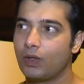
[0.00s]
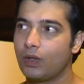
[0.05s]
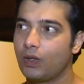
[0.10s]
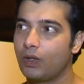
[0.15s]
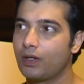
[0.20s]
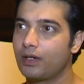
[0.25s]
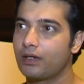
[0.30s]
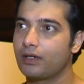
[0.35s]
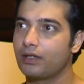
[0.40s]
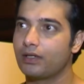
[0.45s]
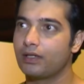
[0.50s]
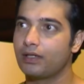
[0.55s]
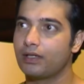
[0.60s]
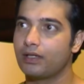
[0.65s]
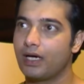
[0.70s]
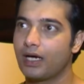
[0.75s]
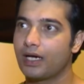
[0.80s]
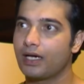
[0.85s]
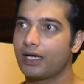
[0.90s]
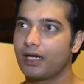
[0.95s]
और
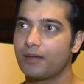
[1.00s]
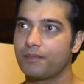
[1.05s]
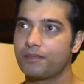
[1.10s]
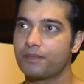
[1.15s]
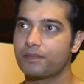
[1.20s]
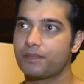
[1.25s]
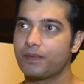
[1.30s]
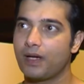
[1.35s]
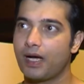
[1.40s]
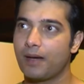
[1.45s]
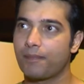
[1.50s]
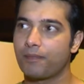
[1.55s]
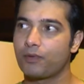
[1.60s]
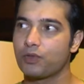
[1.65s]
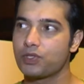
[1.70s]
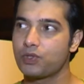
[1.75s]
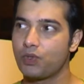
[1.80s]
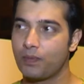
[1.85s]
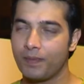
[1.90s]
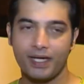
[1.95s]
अगर आप आपको
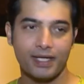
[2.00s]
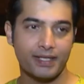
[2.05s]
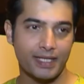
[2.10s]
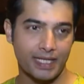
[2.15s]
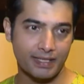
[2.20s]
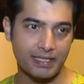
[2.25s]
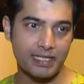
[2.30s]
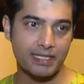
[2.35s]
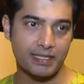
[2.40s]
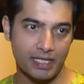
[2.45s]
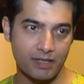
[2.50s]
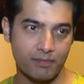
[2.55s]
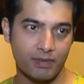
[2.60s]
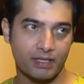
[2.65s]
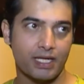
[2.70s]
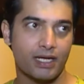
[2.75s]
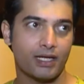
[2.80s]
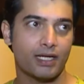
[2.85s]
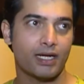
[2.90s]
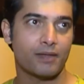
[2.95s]
स्विमिंग की टेक्निक नहीं
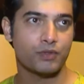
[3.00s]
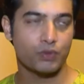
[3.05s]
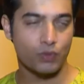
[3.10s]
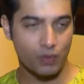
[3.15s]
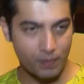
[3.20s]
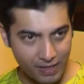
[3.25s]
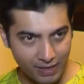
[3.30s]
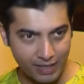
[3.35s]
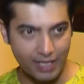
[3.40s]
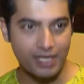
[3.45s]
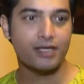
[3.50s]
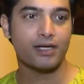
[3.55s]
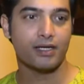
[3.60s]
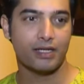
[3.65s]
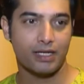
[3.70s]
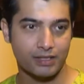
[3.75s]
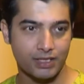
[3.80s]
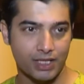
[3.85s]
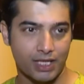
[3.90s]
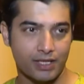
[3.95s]
पता अगर आप स्विमिंग नहीं
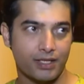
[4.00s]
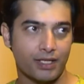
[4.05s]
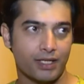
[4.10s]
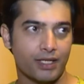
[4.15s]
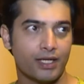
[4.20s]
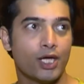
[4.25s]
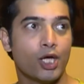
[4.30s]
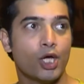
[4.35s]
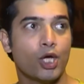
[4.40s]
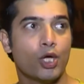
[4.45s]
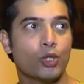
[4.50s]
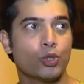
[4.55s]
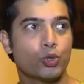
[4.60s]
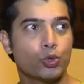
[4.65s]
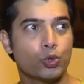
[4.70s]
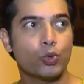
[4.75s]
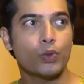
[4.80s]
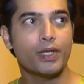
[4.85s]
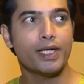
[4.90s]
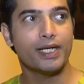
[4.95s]
कर, जानते हैं
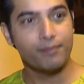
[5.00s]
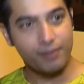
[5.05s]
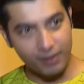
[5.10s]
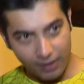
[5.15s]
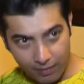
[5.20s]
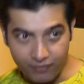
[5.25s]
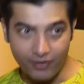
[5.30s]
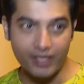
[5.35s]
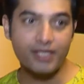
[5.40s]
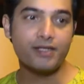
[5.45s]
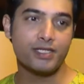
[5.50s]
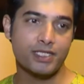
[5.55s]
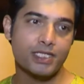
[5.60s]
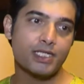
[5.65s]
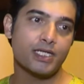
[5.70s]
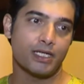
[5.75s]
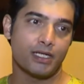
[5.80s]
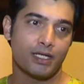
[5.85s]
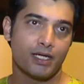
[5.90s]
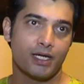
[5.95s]
तो इट बिकम्स वेरी
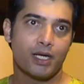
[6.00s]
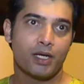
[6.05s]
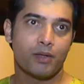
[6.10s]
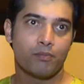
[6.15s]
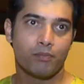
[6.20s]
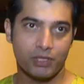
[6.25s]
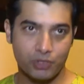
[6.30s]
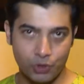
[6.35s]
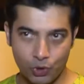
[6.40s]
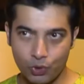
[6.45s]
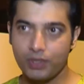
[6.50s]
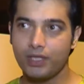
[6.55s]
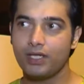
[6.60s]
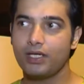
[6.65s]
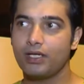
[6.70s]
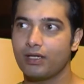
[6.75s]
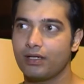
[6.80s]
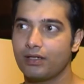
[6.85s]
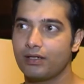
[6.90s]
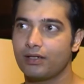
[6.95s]
रिस्की बट चूँकि
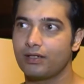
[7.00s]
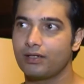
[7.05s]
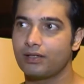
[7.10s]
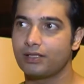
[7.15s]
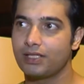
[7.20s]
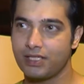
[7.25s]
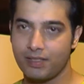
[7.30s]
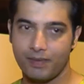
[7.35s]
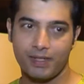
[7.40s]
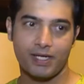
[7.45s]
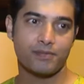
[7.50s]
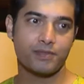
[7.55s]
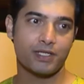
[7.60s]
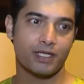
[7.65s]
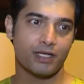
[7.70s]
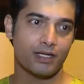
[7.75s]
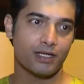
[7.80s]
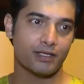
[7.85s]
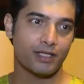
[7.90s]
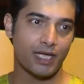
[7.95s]
जैसे मैंने आपसे
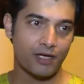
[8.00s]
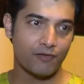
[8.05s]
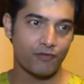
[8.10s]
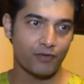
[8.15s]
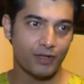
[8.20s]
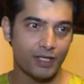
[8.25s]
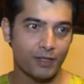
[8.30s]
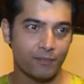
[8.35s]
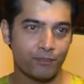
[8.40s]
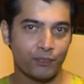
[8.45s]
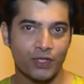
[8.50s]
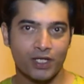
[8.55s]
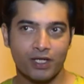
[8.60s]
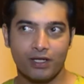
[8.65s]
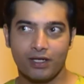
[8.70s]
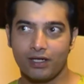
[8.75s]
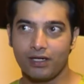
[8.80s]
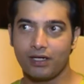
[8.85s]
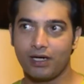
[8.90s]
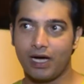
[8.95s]
कहा थैंकफुली
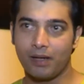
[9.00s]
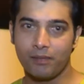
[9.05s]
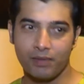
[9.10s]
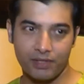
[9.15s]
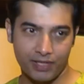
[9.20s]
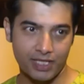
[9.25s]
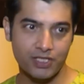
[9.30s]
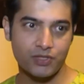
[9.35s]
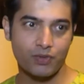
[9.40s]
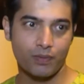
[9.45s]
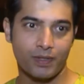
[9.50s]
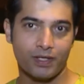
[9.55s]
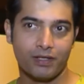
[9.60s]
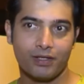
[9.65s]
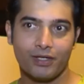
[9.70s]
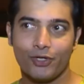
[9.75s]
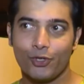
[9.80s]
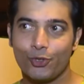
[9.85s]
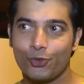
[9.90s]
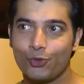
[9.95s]
आई एम अ ट्रेन स्विमर
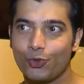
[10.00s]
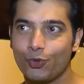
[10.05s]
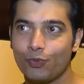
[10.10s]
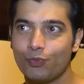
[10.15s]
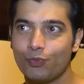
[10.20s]
तो